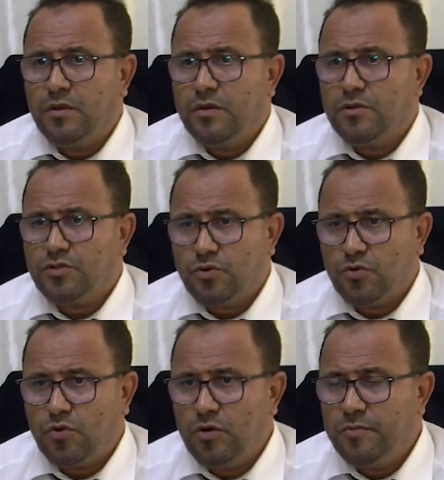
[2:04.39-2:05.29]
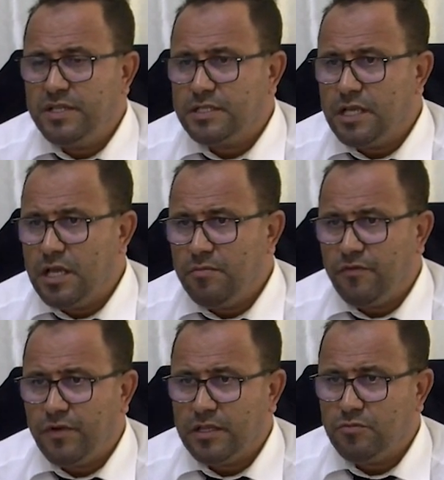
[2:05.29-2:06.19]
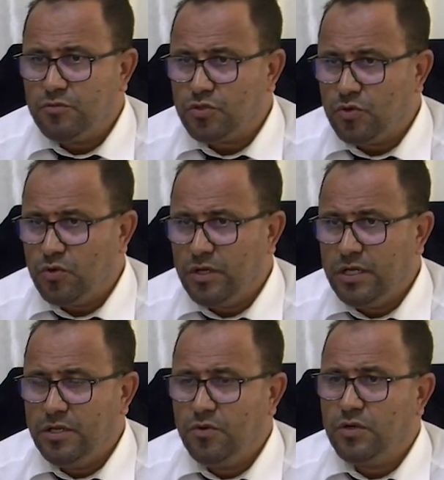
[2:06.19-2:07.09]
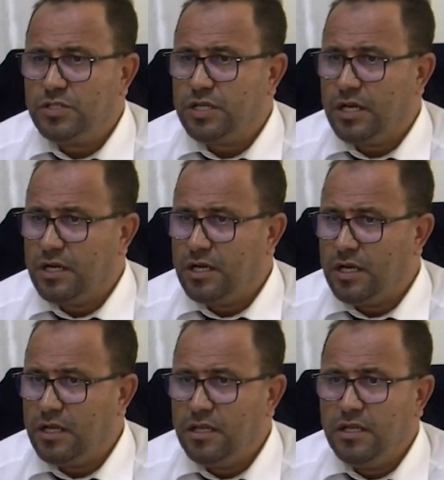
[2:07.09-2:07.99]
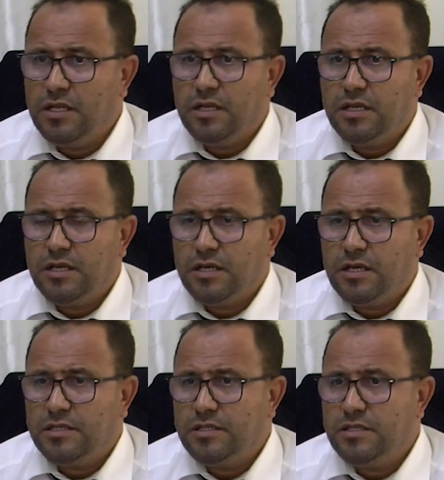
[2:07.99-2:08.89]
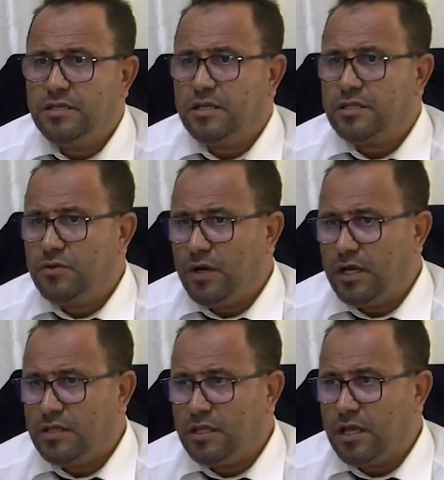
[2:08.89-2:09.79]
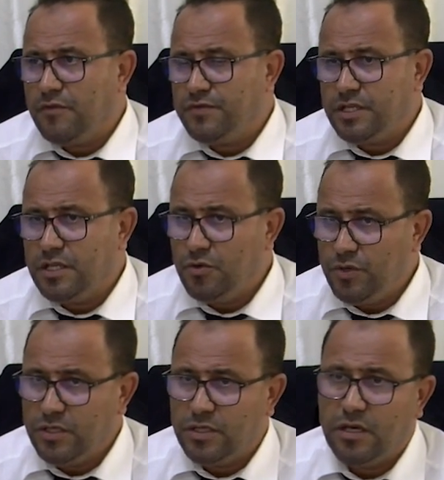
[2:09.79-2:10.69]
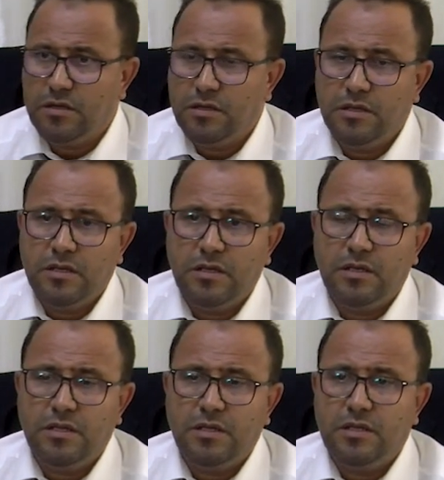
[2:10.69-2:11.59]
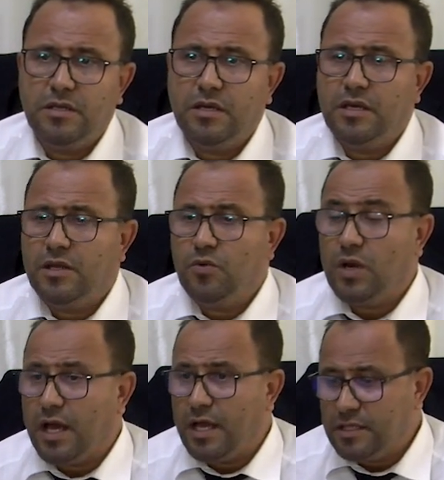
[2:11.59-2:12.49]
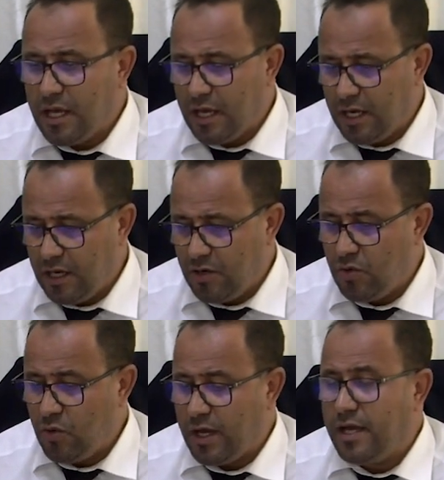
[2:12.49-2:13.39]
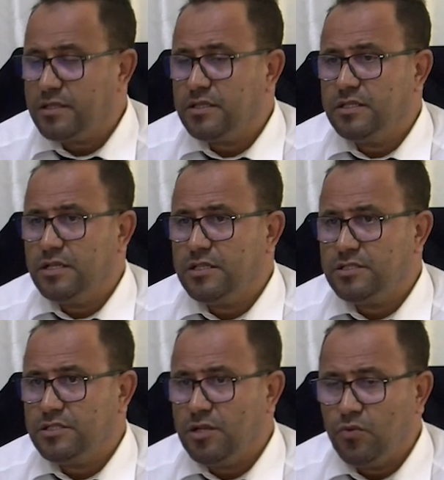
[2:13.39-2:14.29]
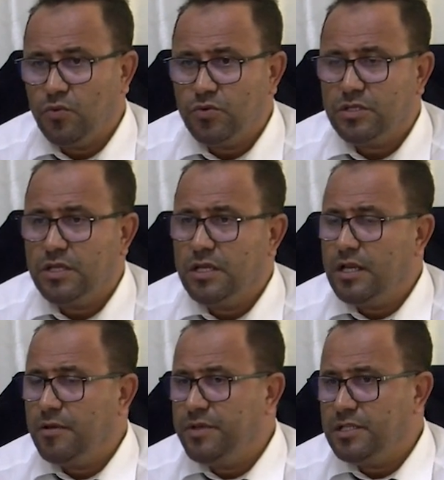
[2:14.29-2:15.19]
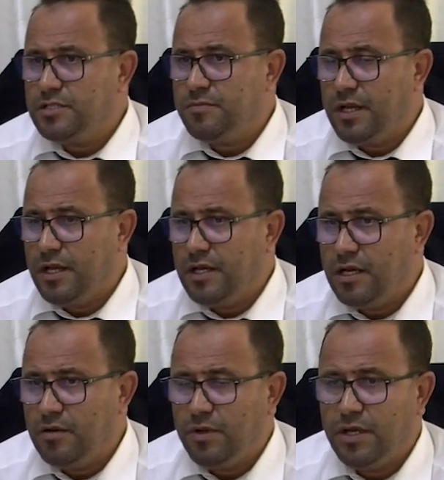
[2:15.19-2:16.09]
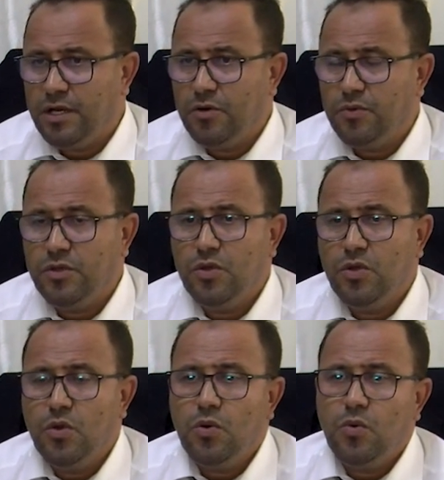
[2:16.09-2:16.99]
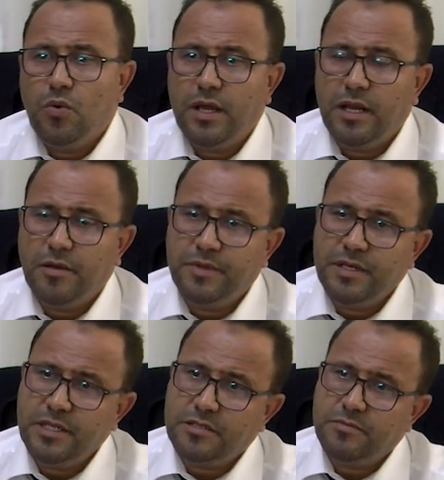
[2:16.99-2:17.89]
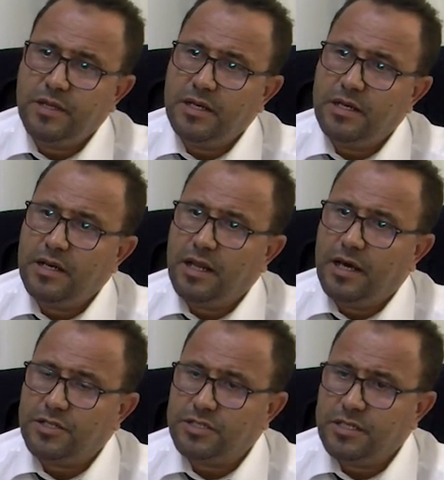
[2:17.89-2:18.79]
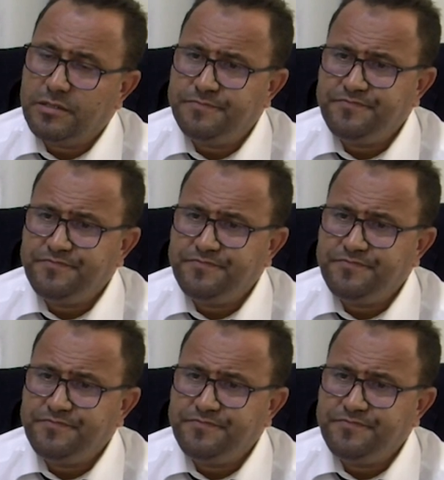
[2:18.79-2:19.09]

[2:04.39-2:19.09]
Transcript: نشكر كل من ساهم في هذا المشروع اللي هو ان شاء الله آه، غادي يعطي واحد القفزه نوعيه اللي هي يعني القضاء على النقاط ديال التلوث لا بالنسبه للعلال البحراوي ولا بالنسبه للعرجات